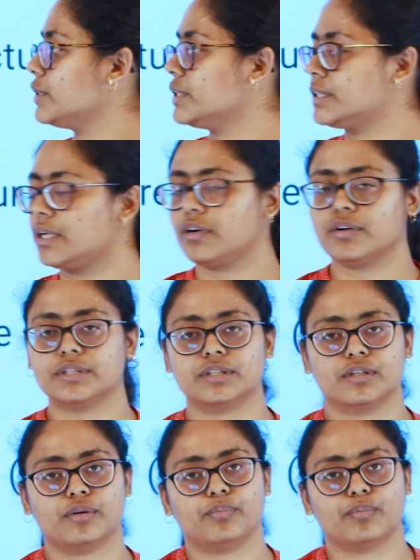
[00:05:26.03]
প্রতিষ্ঠা
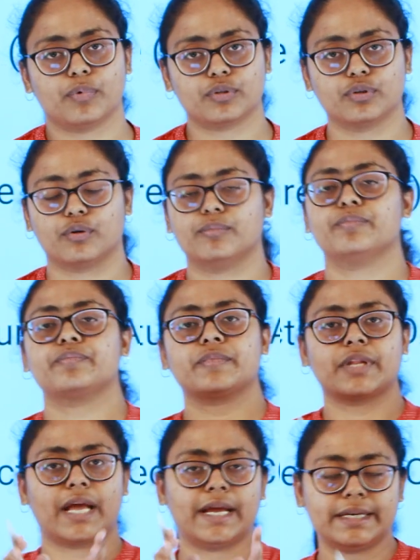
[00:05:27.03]
হয়েছিল প্রথম
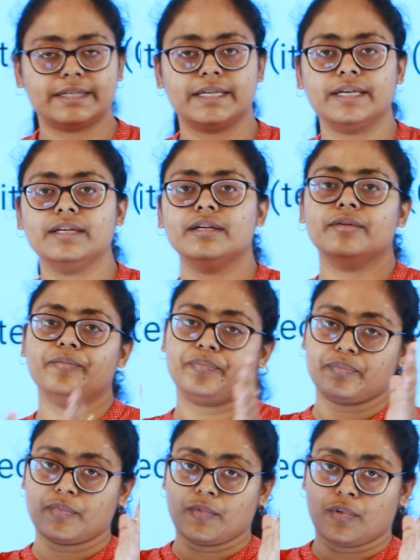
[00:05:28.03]
এইটিন
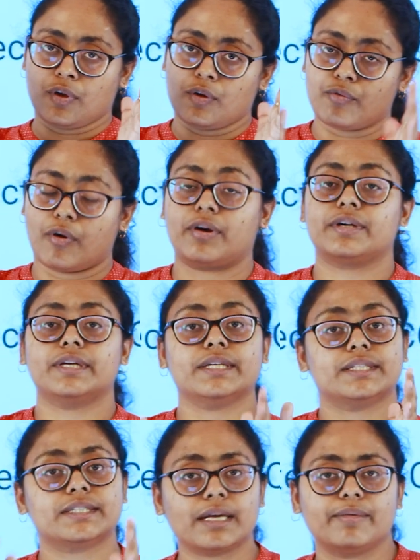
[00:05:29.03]
ফর্টি
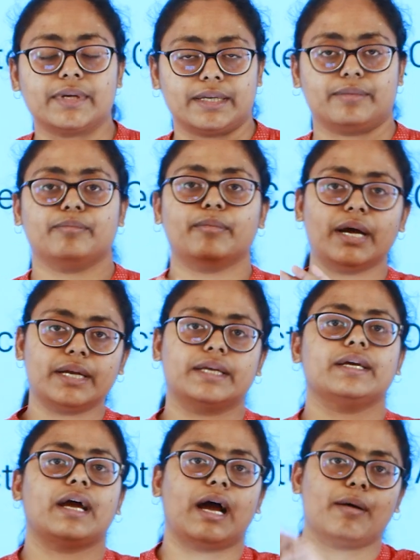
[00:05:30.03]
সেভেনে মানে
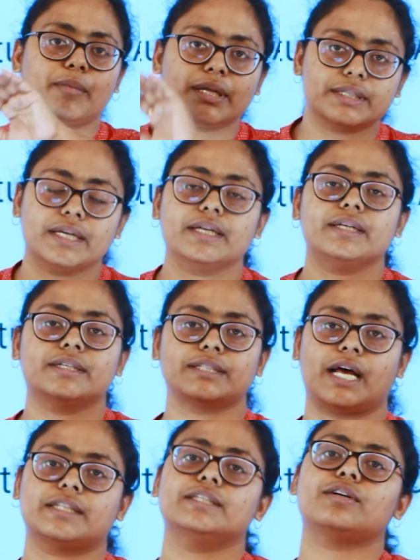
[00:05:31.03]
আমাদের
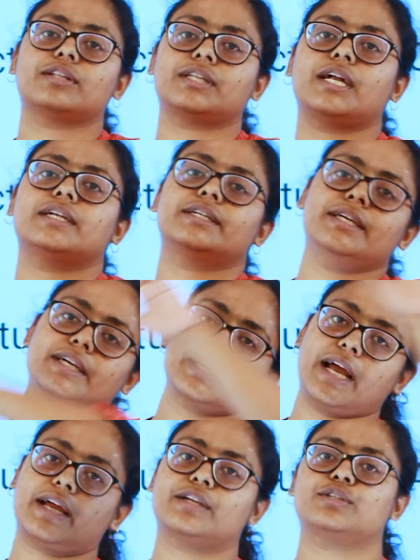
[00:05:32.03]
স্বাধীনতার ঠিক
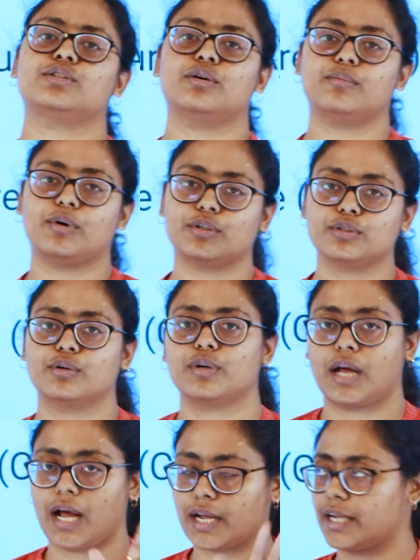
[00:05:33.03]
একশো বছর
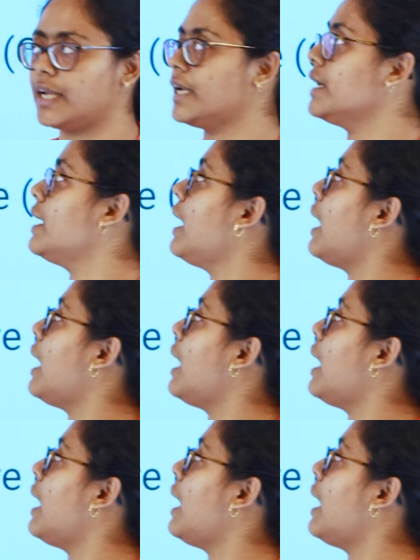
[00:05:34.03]
আগে